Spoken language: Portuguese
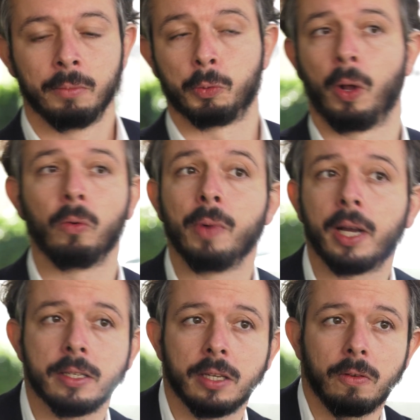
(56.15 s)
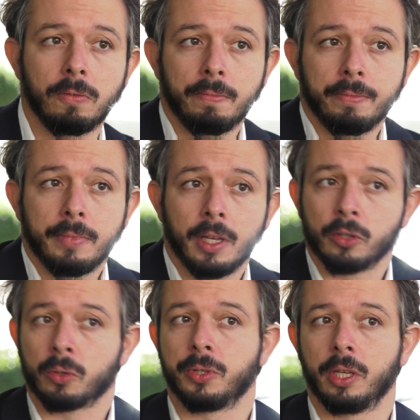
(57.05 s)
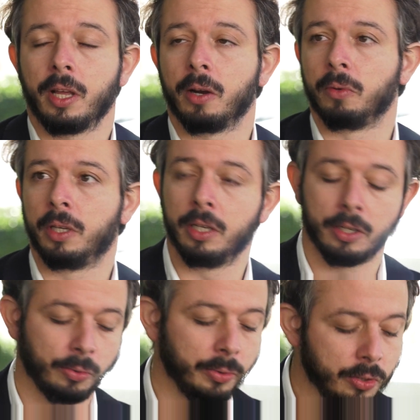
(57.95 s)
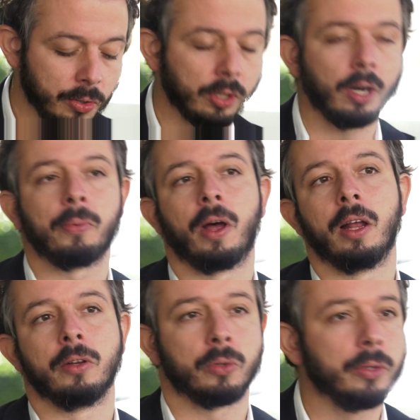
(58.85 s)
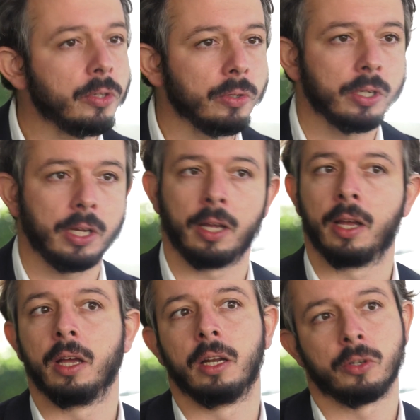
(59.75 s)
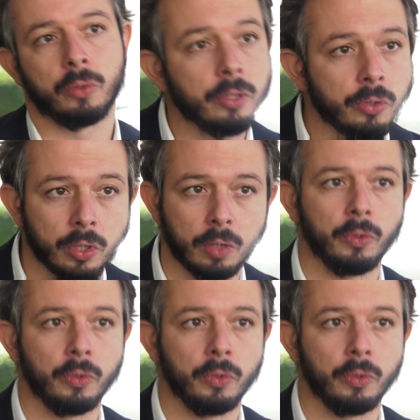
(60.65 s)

Mas por alguma razão, eles consideram que as condições de trabalho, as condições de carreira, as condições